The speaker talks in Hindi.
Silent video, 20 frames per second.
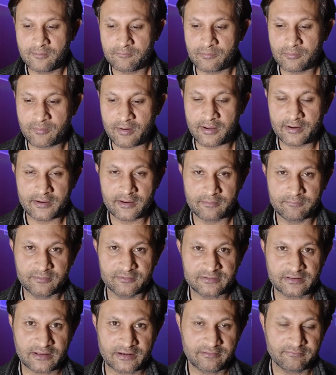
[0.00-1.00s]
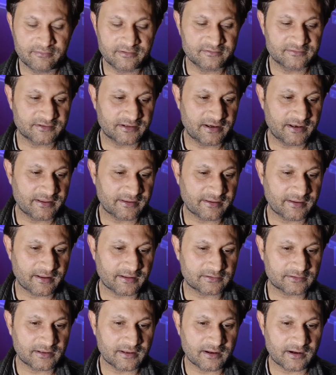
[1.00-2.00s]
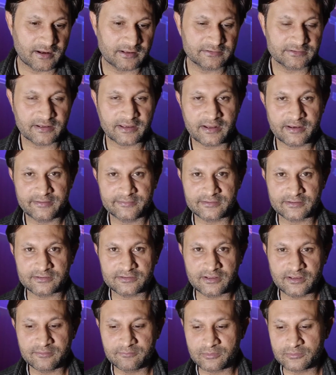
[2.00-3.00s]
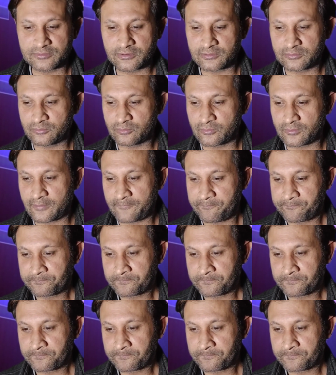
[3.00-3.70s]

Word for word: बीमारियाँ भी सारी वहीं से लेके आते हैं आज कह रहे हैं तकदीर बदल दूँगा